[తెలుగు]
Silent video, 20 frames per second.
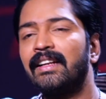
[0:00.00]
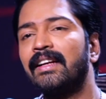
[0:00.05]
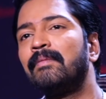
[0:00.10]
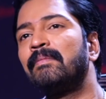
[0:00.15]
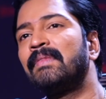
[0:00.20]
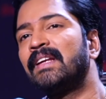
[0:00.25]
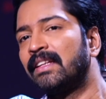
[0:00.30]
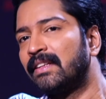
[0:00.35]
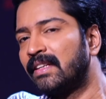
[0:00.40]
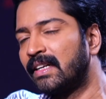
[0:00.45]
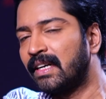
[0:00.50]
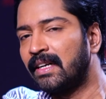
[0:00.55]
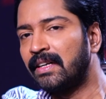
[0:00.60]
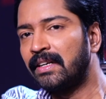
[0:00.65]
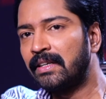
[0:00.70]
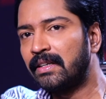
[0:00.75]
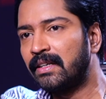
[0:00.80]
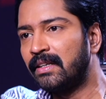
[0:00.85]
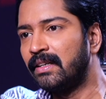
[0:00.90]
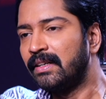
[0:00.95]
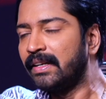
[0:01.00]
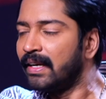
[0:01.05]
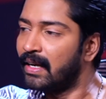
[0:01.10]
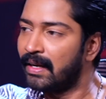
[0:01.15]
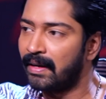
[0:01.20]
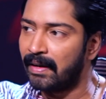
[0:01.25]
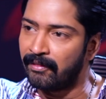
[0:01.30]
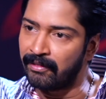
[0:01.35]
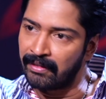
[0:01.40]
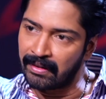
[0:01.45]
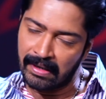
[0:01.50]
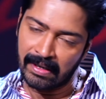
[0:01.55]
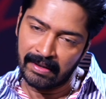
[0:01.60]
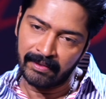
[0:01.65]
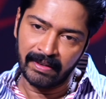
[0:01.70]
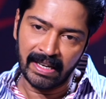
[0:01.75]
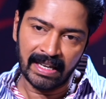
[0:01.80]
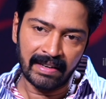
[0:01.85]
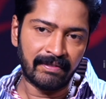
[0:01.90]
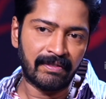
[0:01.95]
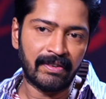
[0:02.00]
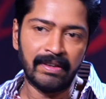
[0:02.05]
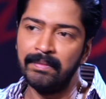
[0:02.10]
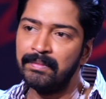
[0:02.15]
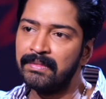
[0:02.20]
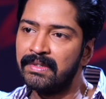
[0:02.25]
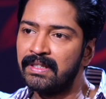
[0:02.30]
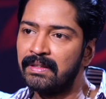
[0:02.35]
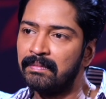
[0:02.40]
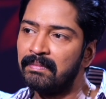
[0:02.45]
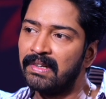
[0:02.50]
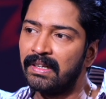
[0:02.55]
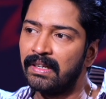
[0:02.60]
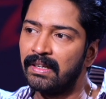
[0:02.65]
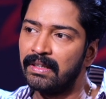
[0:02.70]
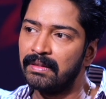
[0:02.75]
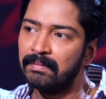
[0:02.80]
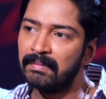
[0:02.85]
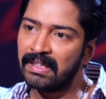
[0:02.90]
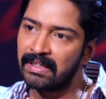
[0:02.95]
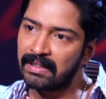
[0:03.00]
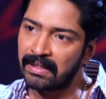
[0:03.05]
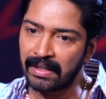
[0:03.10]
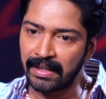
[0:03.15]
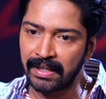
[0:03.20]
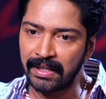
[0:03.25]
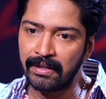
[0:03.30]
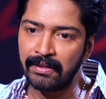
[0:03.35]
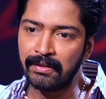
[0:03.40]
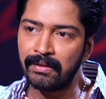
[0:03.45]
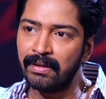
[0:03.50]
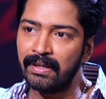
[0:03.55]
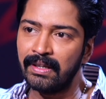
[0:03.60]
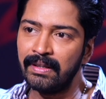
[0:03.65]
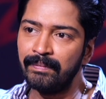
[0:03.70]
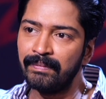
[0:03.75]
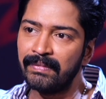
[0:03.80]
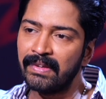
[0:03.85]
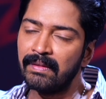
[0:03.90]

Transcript: అంటే మీరు ఇందాక అన్నట్టు డన్ ఫిల్మ్స్ మా కెరియర్లో కూడా